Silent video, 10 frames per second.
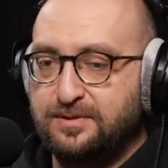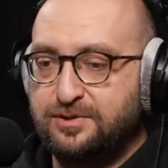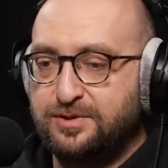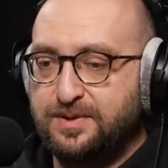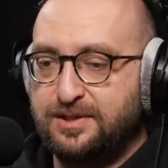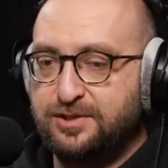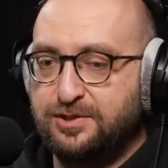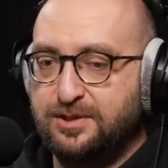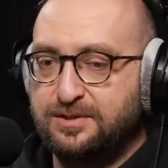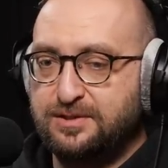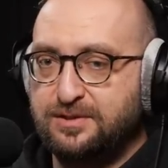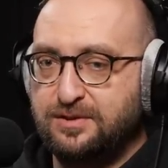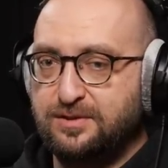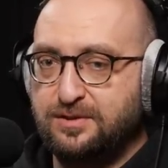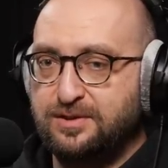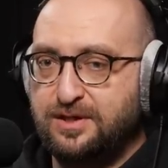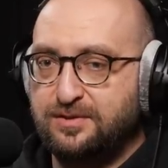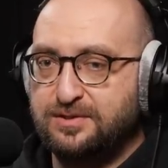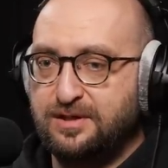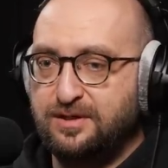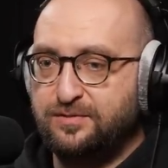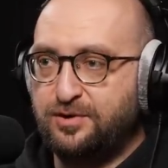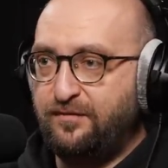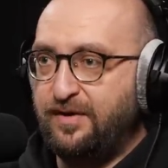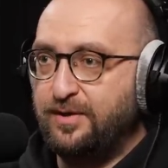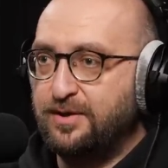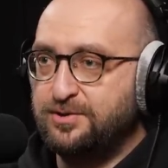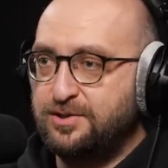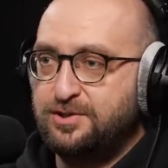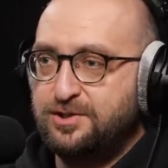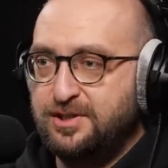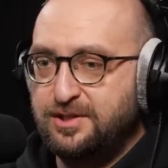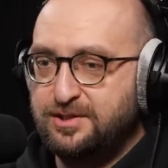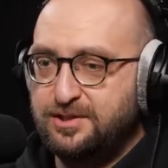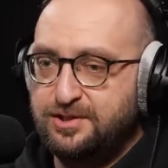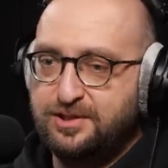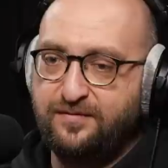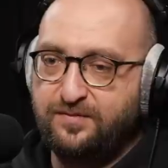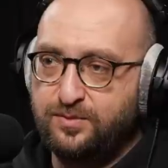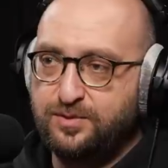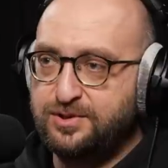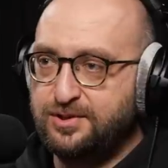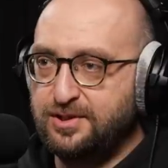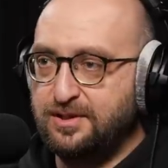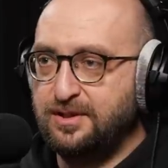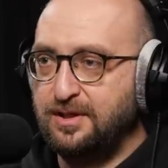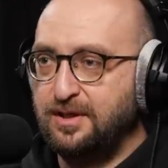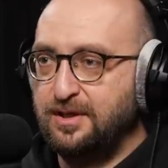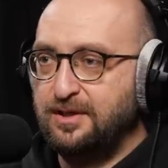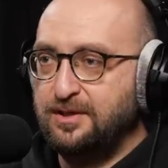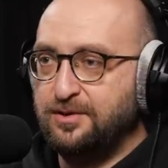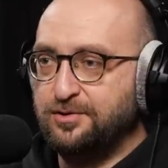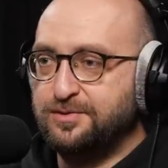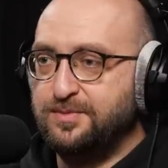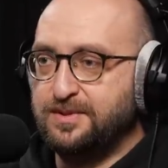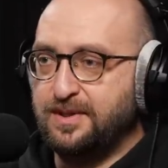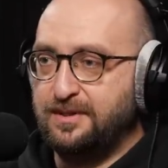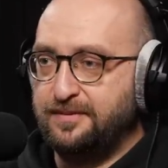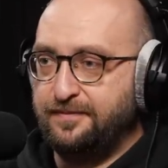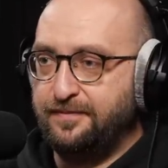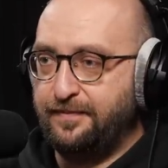y, czy faktycznie jest ona rodzajem trwałego dziedziczenia, czy gdzieś tam w pewnym momencie się rozmywa.